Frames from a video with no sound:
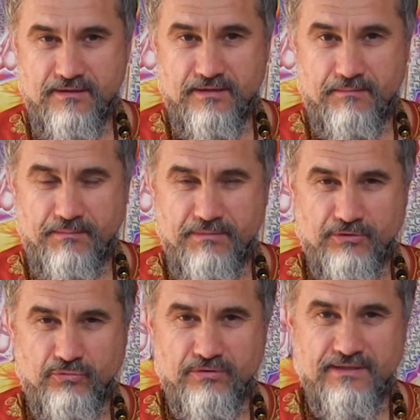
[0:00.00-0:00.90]
Например,
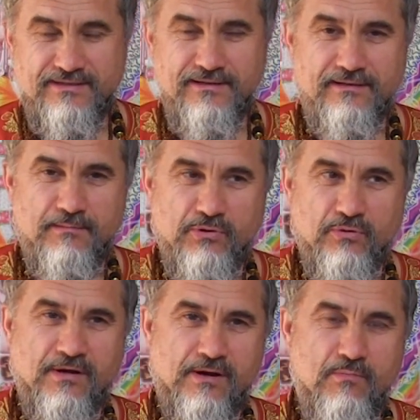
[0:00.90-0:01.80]
кто-то сильно
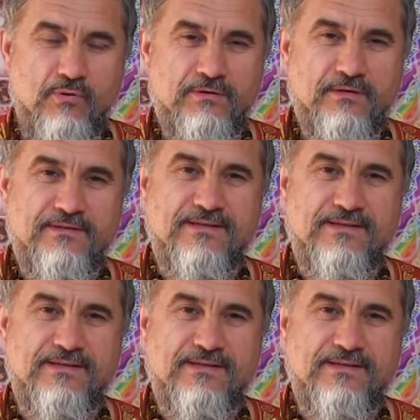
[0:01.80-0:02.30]
много работал,